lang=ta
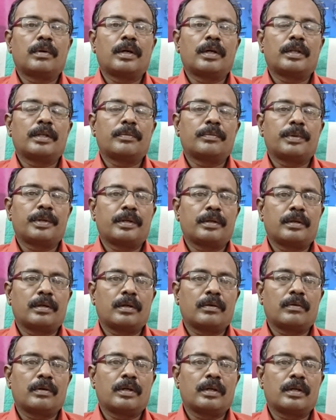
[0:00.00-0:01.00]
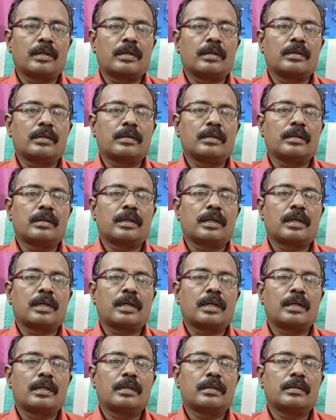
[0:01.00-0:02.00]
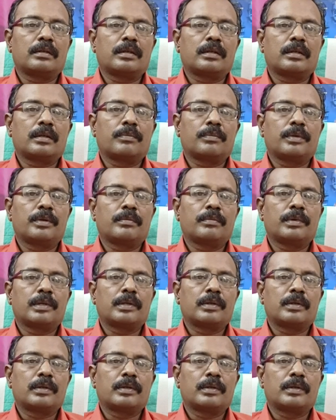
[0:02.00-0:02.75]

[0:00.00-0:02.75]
பாதிப்பு இருக்கிறவங்களுக்கு இந்த கலர் தெரப்பி